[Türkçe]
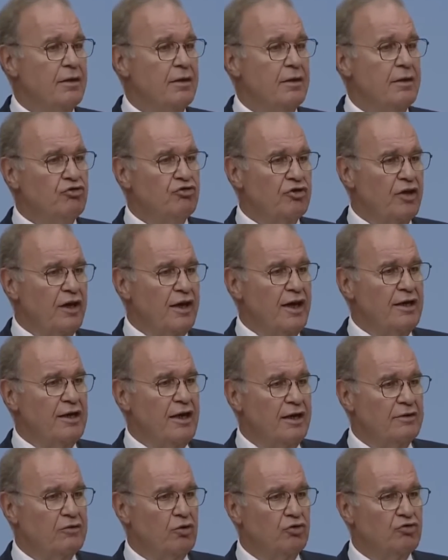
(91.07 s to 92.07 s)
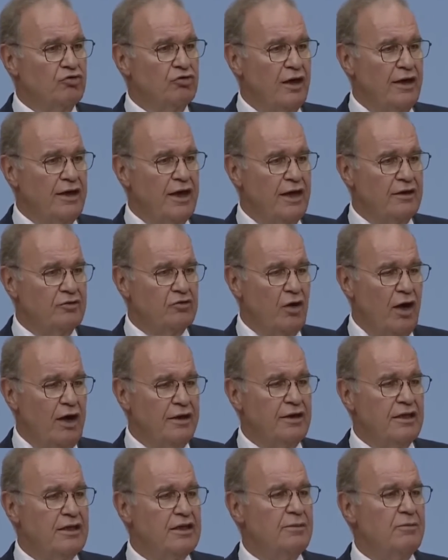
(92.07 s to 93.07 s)
Bugün saraylarda oturan
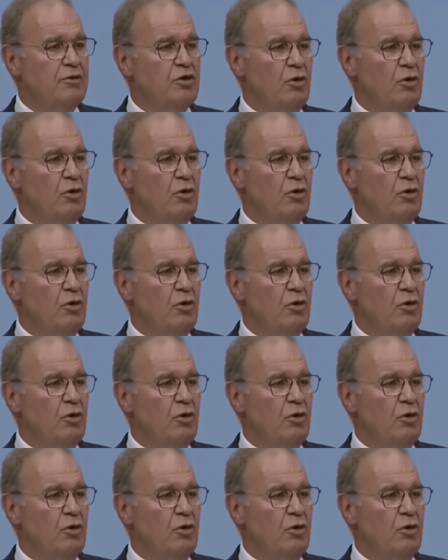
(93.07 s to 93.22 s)
Erdoğan